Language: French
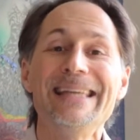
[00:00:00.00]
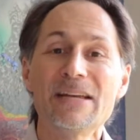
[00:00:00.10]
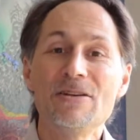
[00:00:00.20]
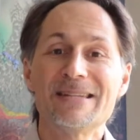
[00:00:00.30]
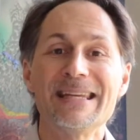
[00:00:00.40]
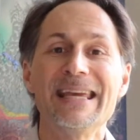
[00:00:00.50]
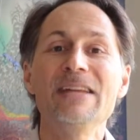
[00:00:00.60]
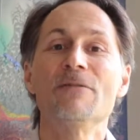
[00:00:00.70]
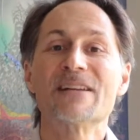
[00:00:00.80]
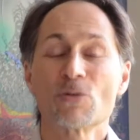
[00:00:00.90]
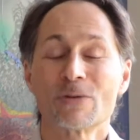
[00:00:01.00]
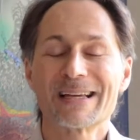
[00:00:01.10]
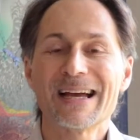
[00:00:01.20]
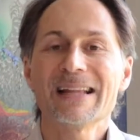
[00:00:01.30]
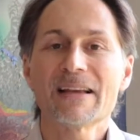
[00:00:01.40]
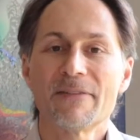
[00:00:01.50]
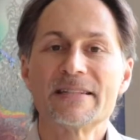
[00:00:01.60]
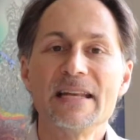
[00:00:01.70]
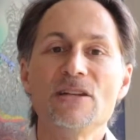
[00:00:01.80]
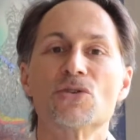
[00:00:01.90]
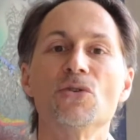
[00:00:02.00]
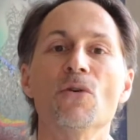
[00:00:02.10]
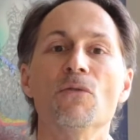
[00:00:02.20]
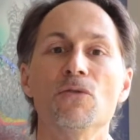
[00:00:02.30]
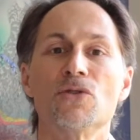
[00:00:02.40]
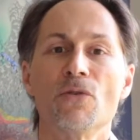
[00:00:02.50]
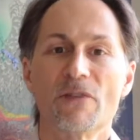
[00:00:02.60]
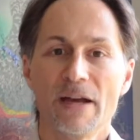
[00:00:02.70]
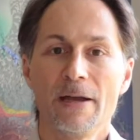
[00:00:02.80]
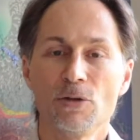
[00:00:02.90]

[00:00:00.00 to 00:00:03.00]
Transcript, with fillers: diagnostiqué de façon très très facile ce dont vous souffrez.